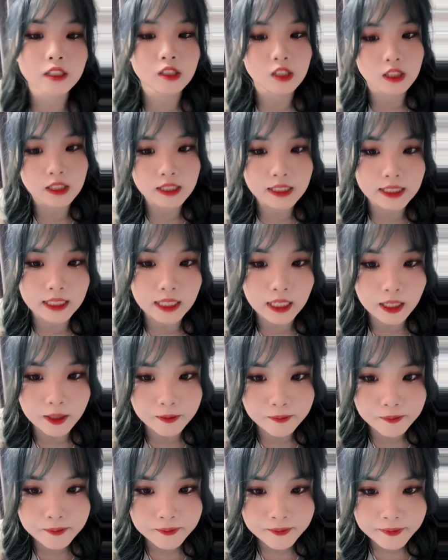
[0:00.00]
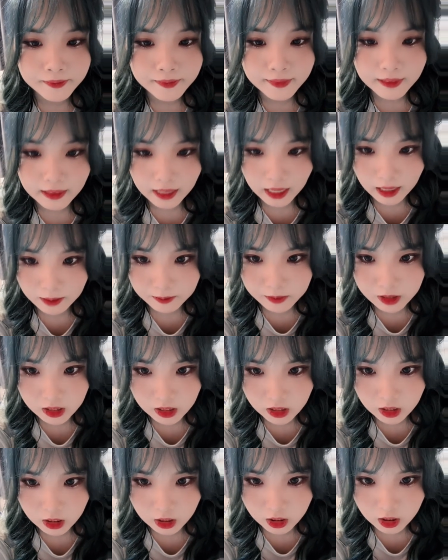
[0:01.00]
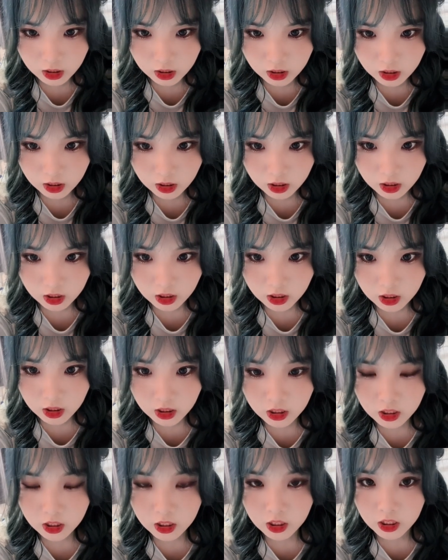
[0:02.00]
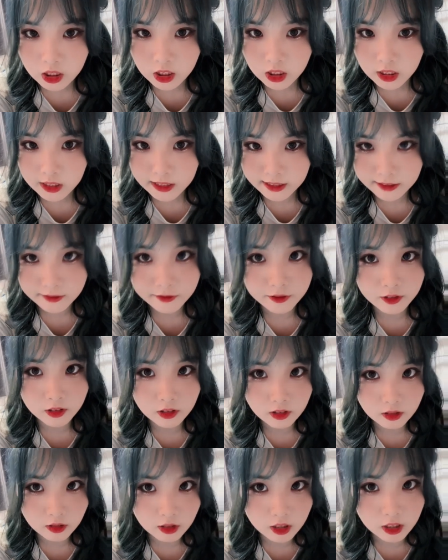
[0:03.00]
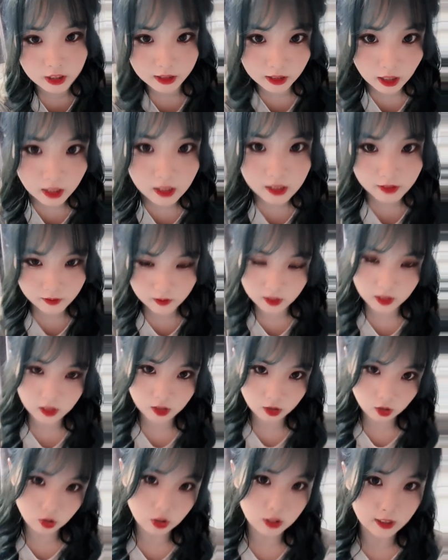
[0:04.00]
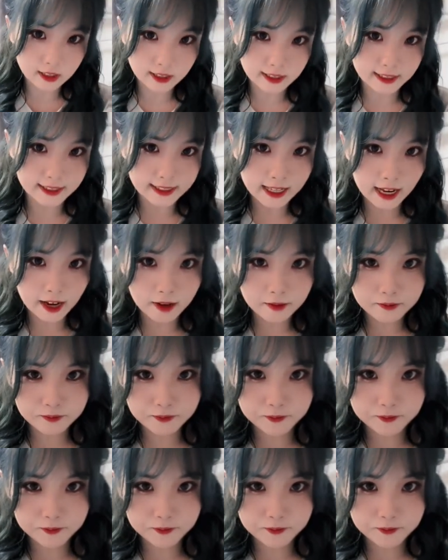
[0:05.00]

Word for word: 之前他们的衣服。我是二十分准时下。